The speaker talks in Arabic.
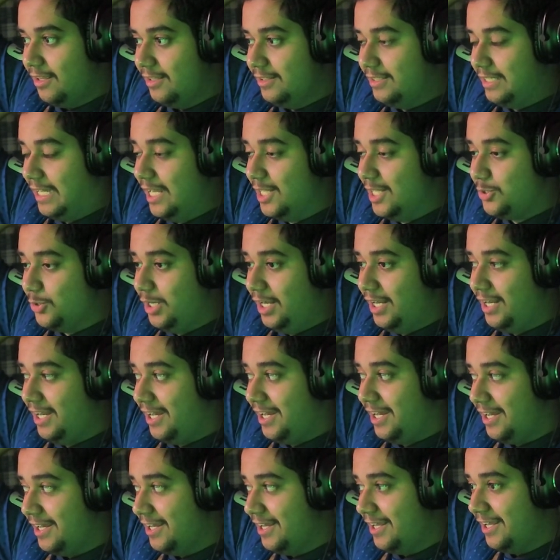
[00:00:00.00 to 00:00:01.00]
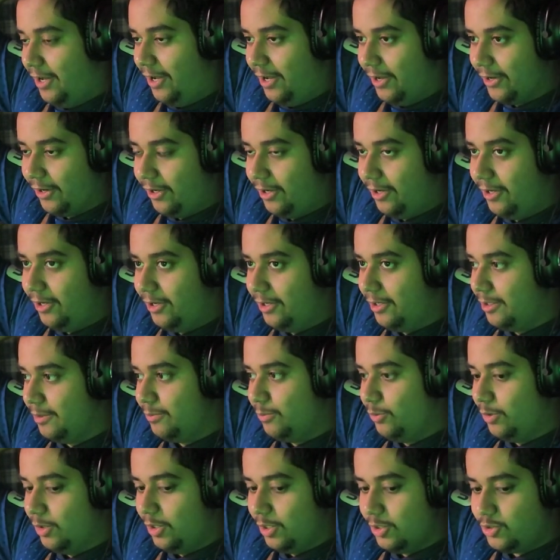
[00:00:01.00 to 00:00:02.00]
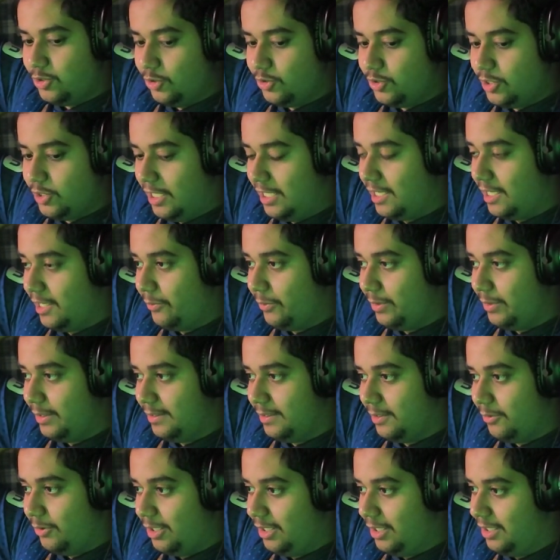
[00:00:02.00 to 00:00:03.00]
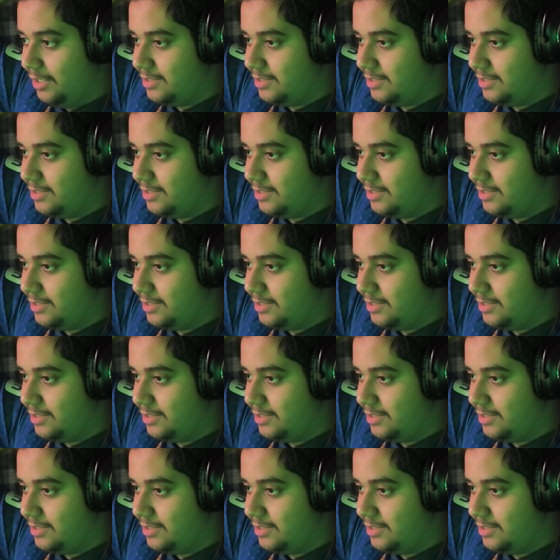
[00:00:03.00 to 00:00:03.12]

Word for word: دخلت ولا لا حرام والله شنو شالها والله والله